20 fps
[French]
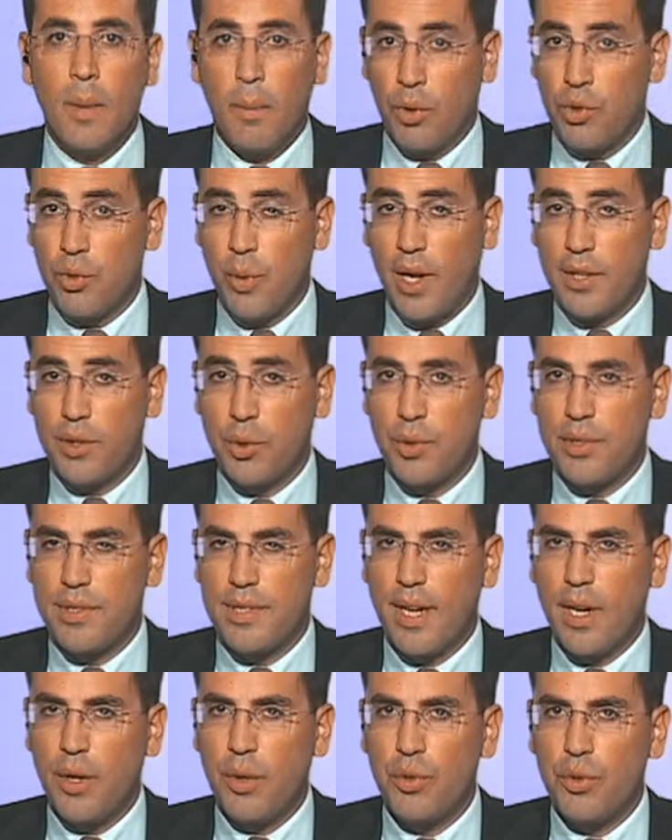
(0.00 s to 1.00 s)
Bonsoir à
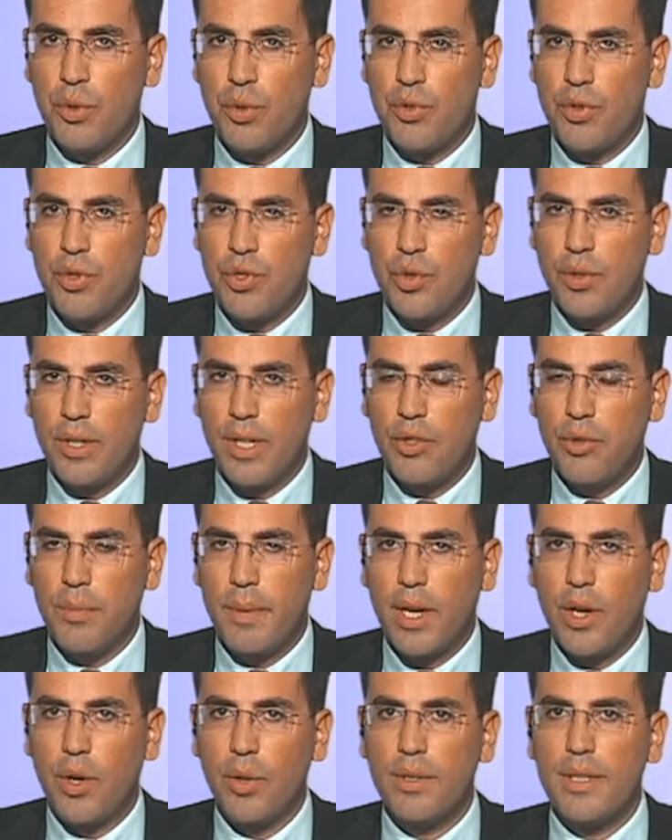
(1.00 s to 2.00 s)
tous. À la une de ce journal du
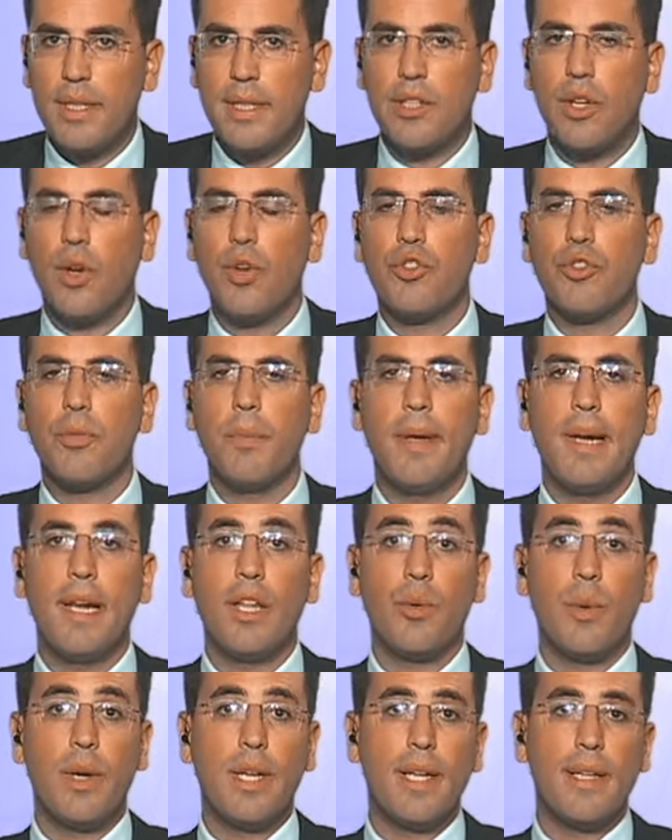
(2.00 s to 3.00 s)
mercredi 30 mai, la
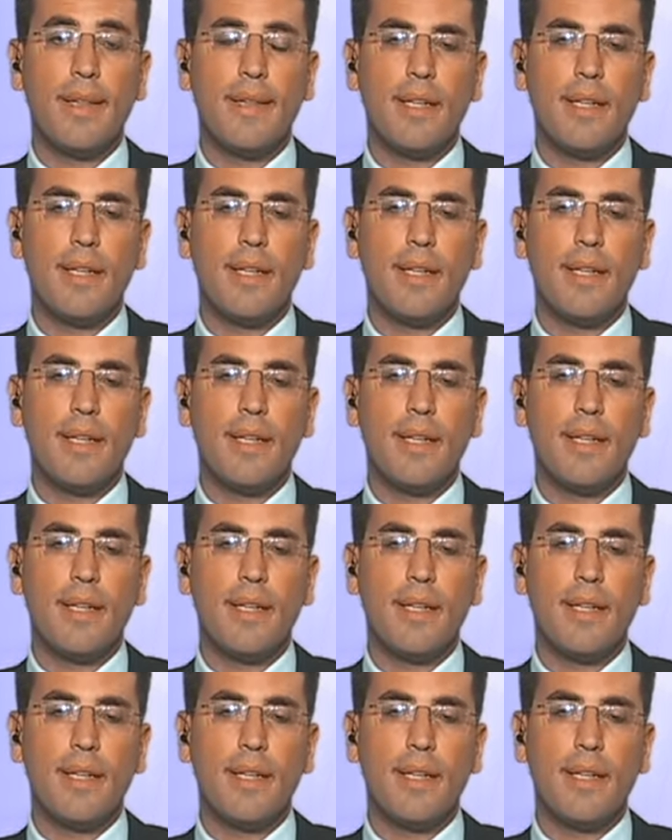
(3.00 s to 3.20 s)
noyade